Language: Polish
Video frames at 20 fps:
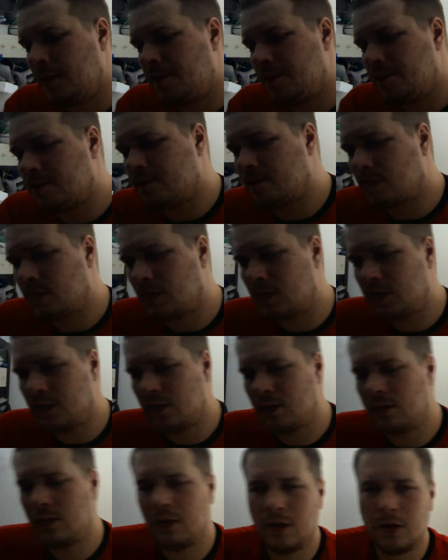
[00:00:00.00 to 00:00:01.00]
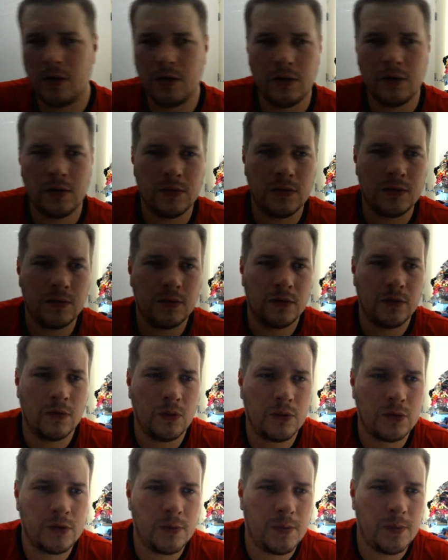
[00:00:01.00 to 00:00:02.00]
mm, e,
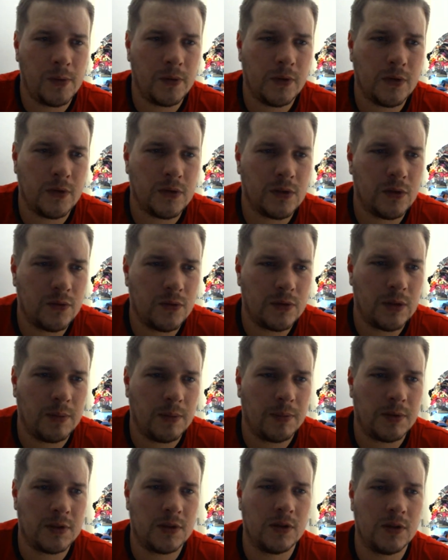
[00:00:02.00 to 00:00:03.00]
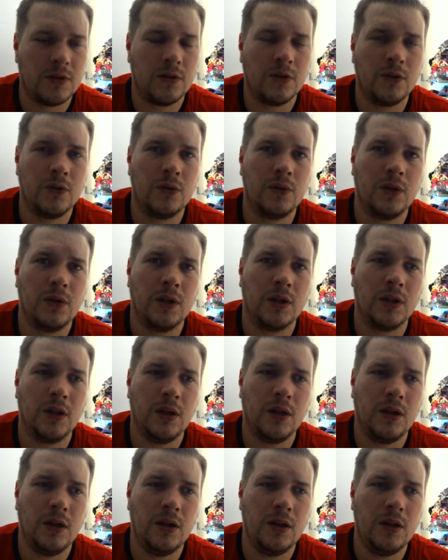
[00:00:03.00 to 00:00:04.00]
uzupełniam znowu zapas tytoniu i tak
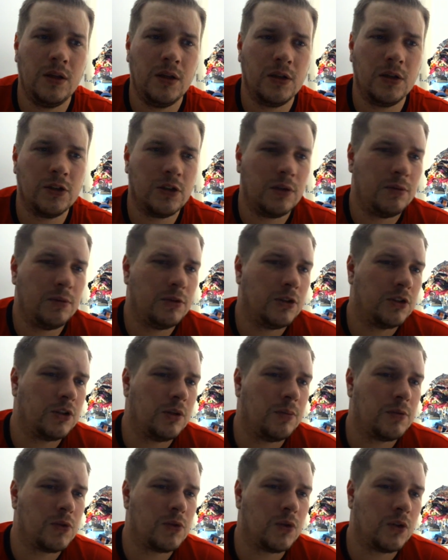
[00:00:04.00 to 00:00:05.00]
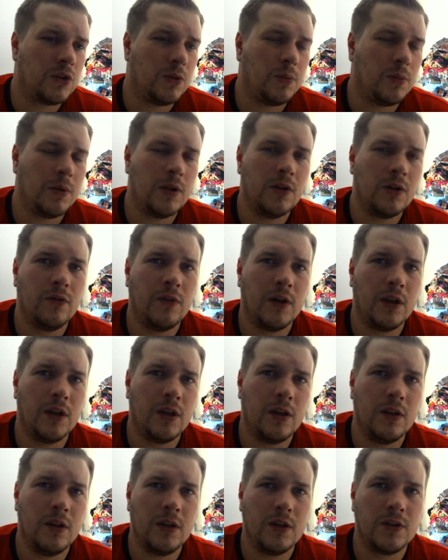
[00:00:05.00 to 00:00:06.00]
dalej. I jeżeli byście chcieli posłuchać o paleniu
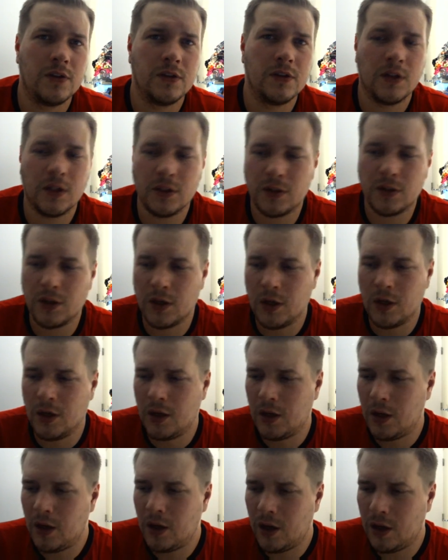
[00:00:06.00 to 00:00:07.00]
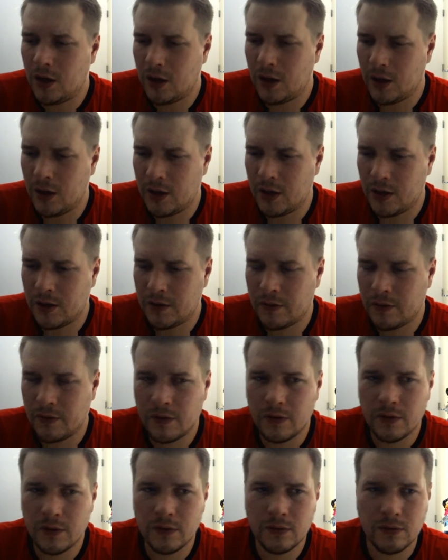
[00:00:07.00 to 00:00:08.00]
fajki, dajcie znać. E,
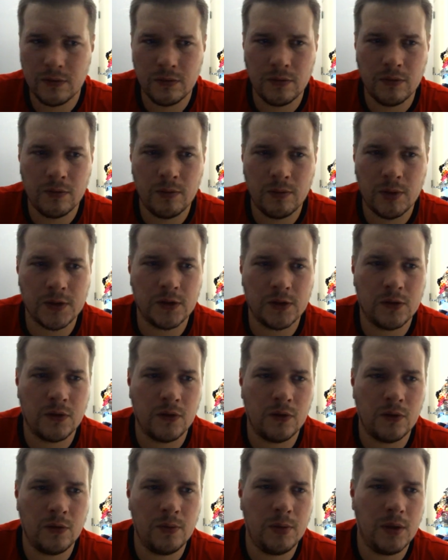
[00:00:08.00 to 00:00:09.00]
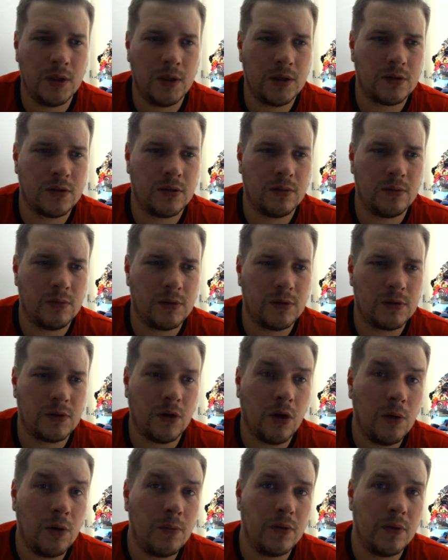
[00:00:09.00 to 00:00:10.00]
bardzo to lubię, jest to, jest to
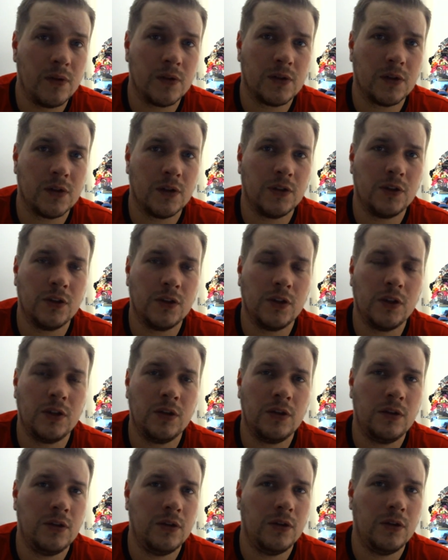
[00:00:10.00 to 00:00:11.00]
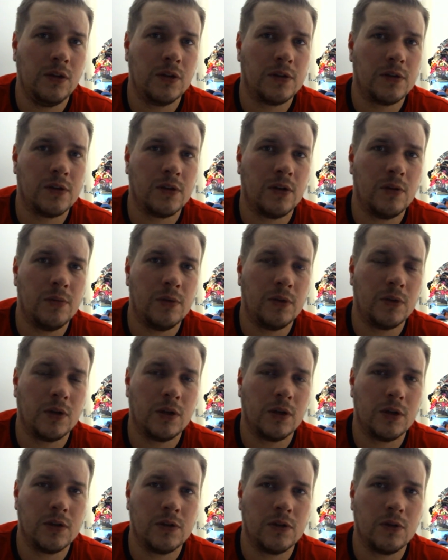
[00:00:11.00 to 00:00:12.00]
hobby w zasadzie i, i jest to hobby,
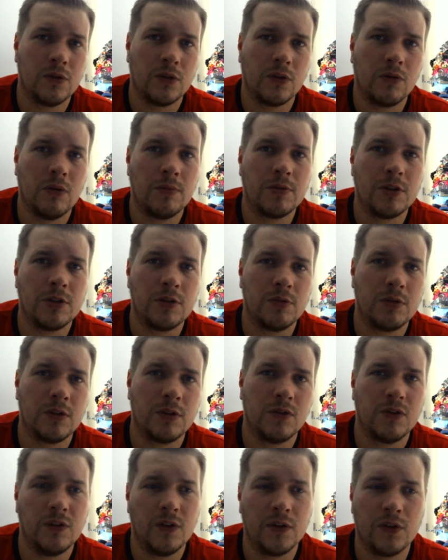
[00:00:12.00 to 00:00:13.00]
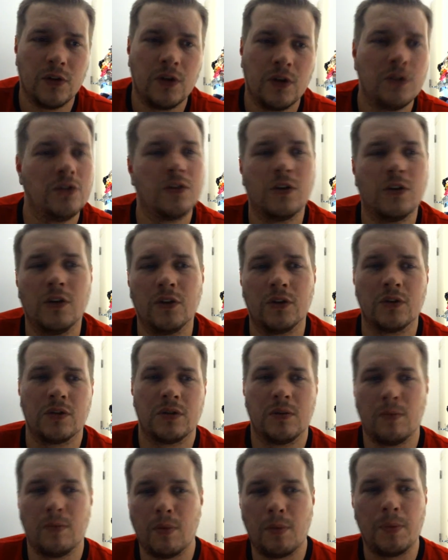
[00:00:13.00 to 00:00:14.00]
które jest dużo głębsze niż by się wydawało. To nie chodzi tylko o to, że
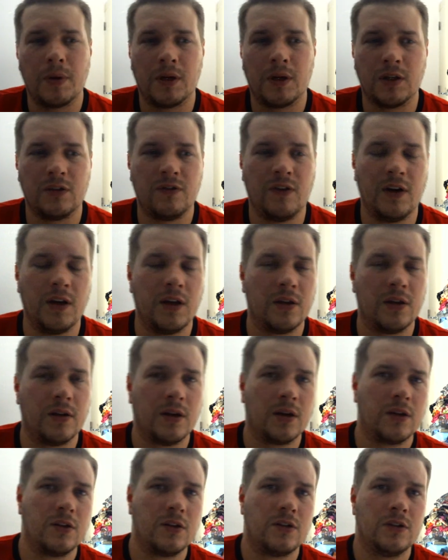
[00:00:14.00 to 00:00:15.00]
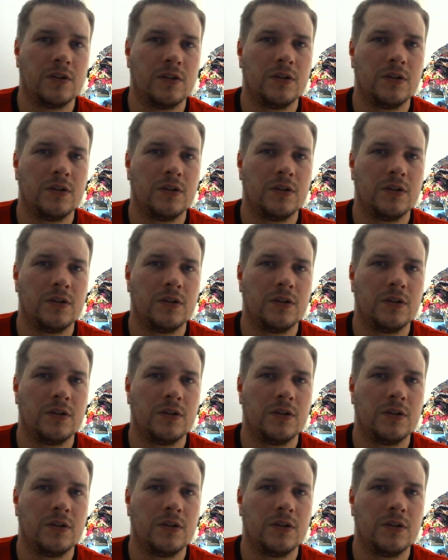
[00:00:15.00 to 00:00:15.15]
sobie popykać faję, tak, i się